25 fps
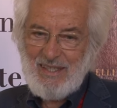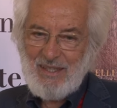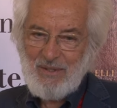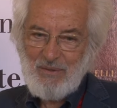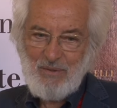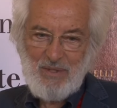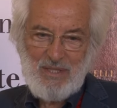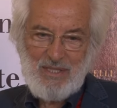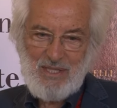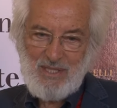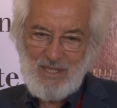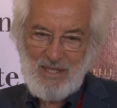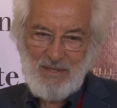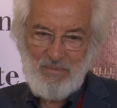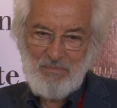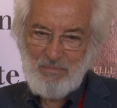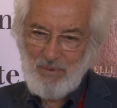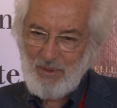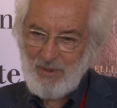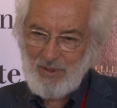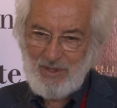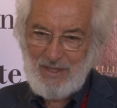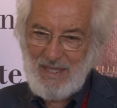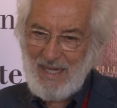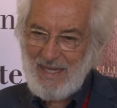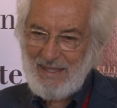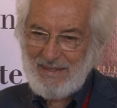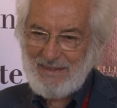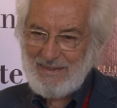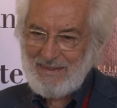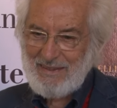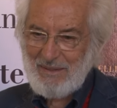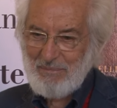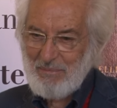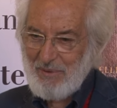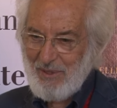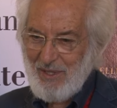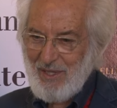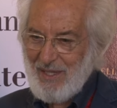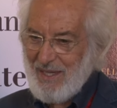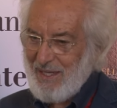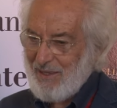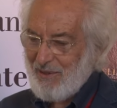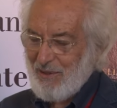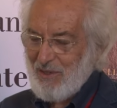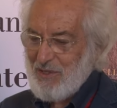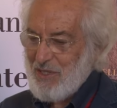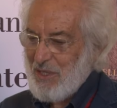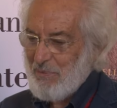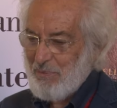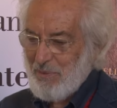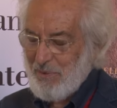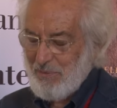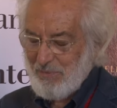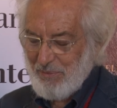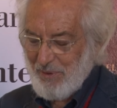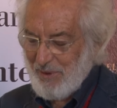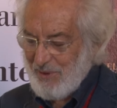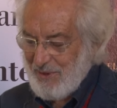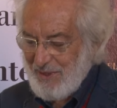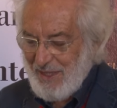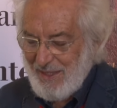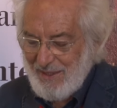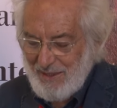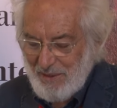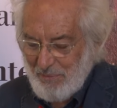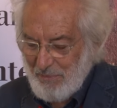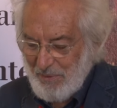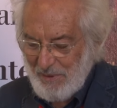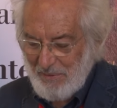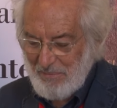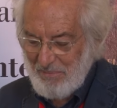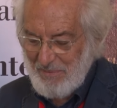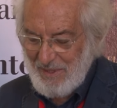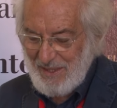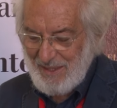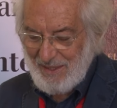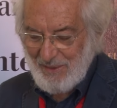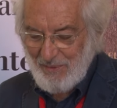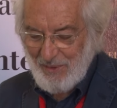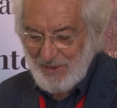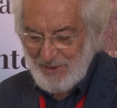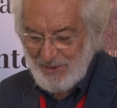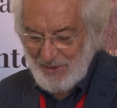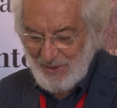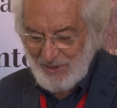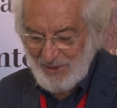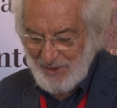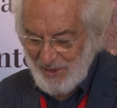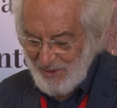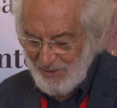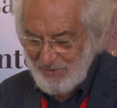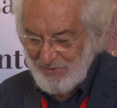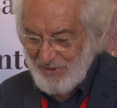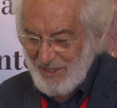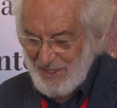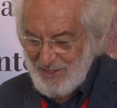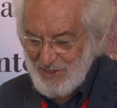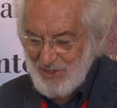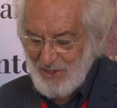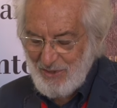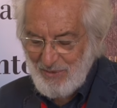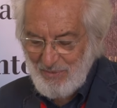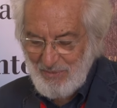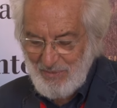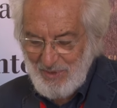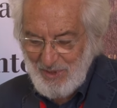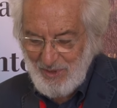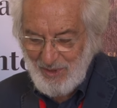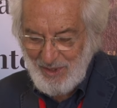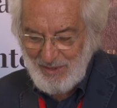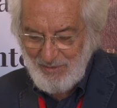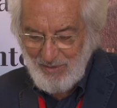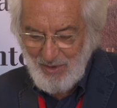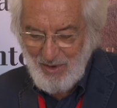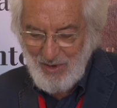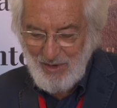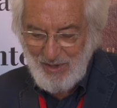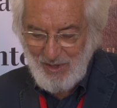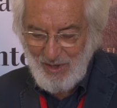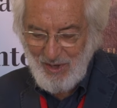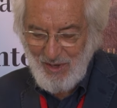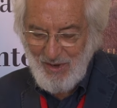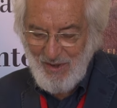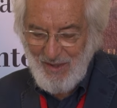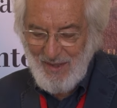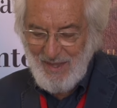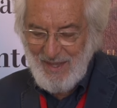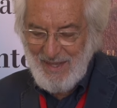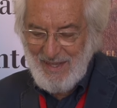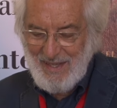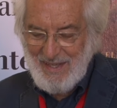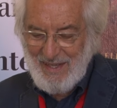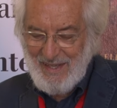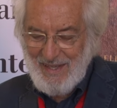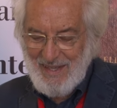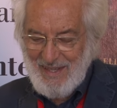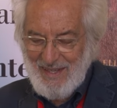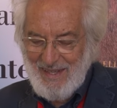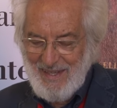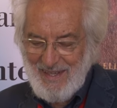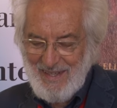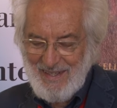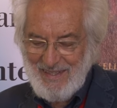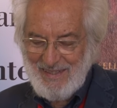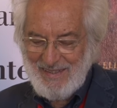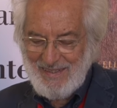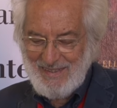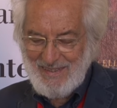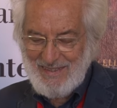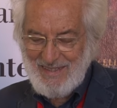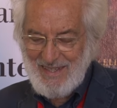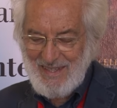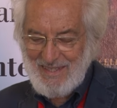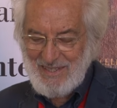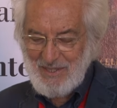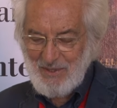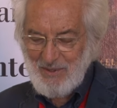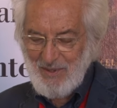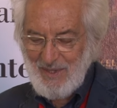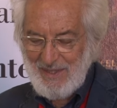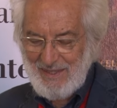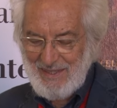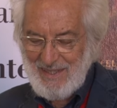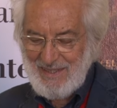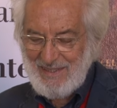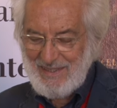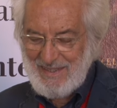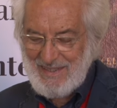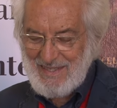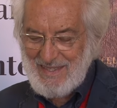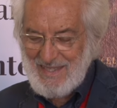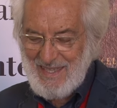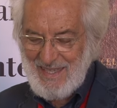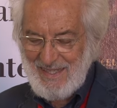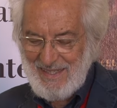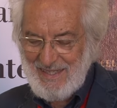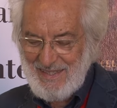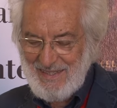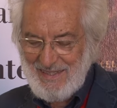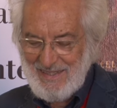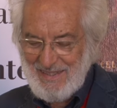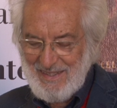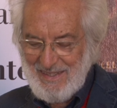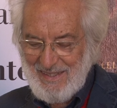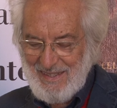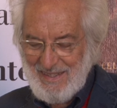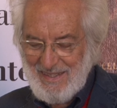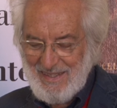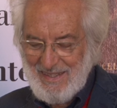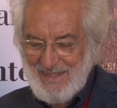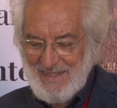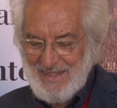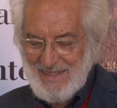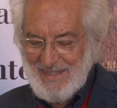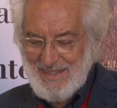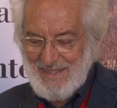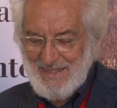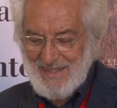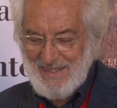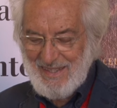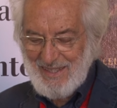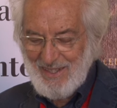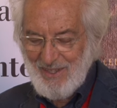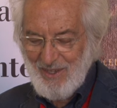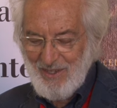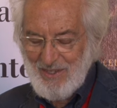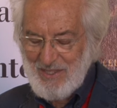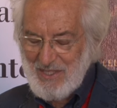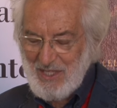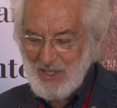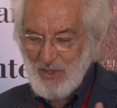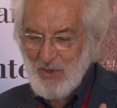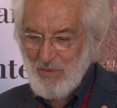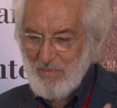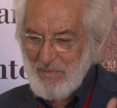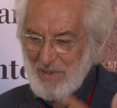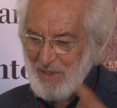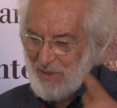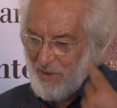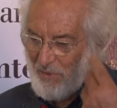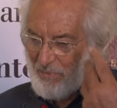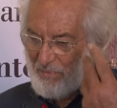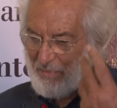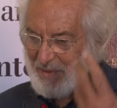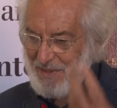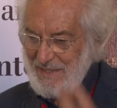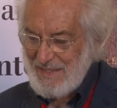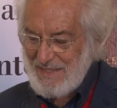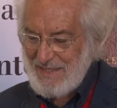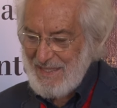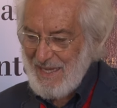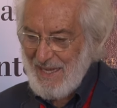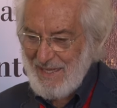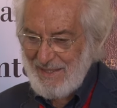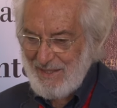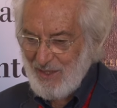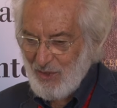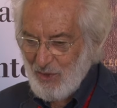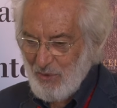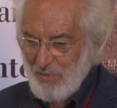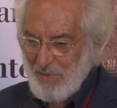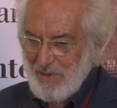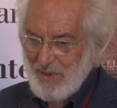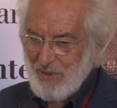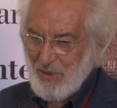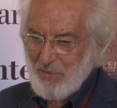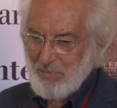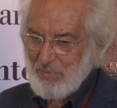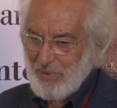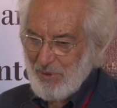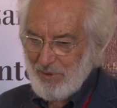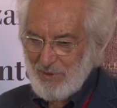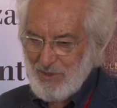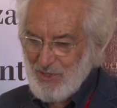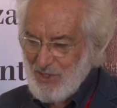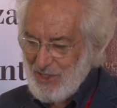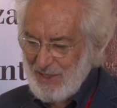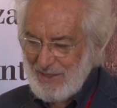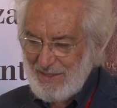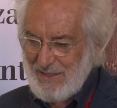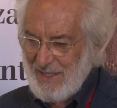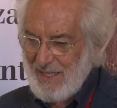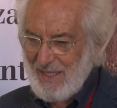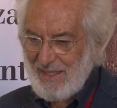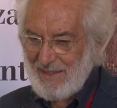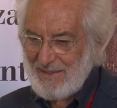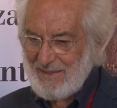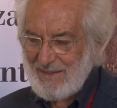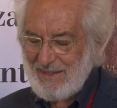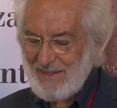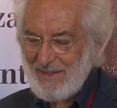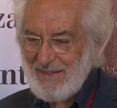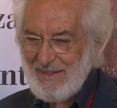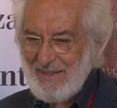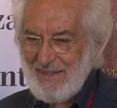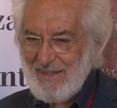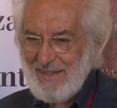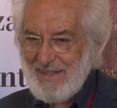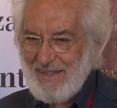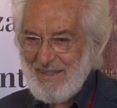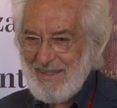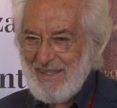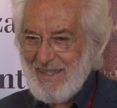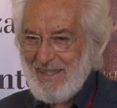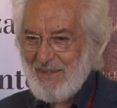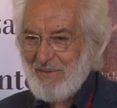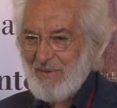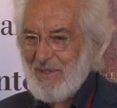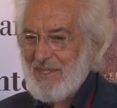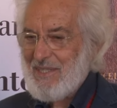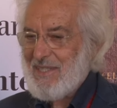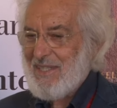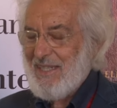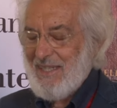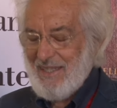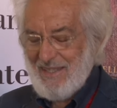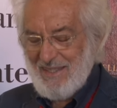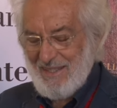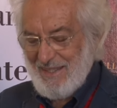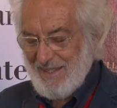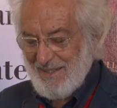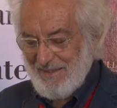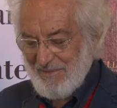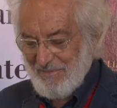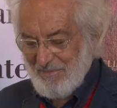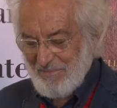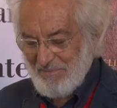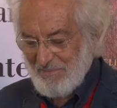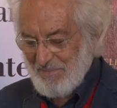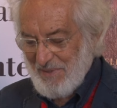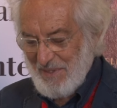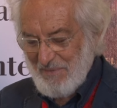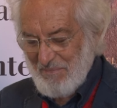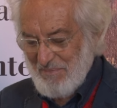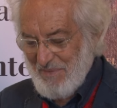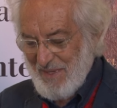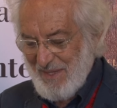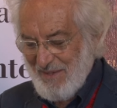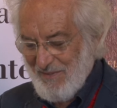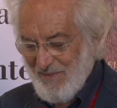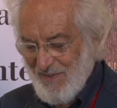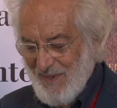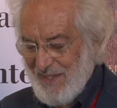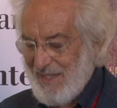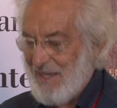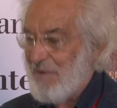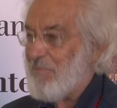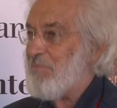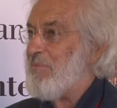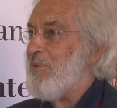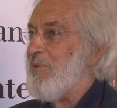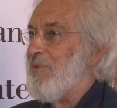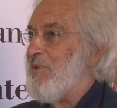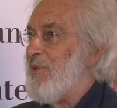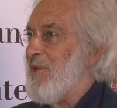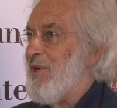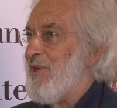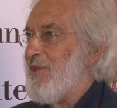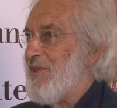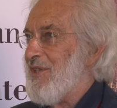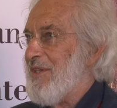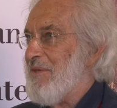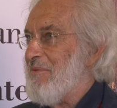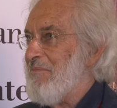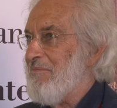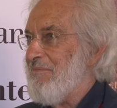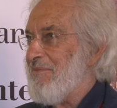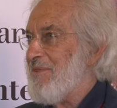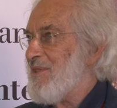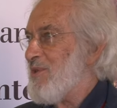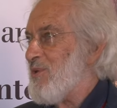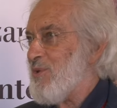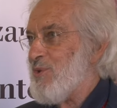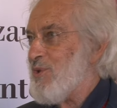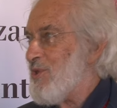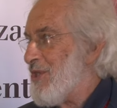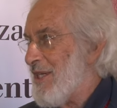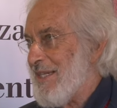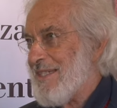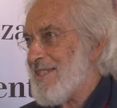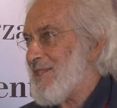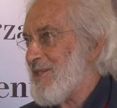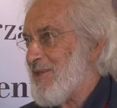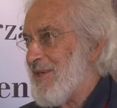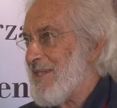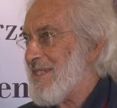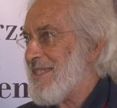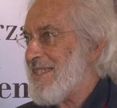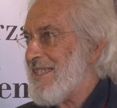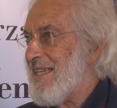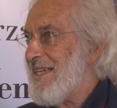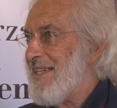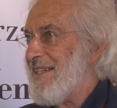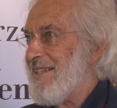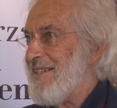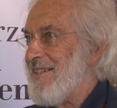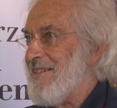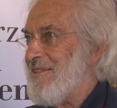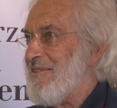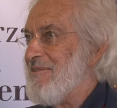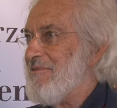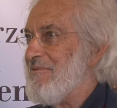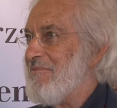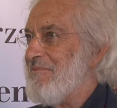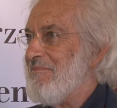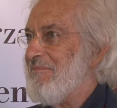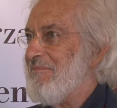Questo è importante, però la cosa più importante per me quando io faccio il mio lavoro è riesco a realizzare le cose come le ho pensate, come le ho progettate e questo il, per me vale più di ogni successo esterno.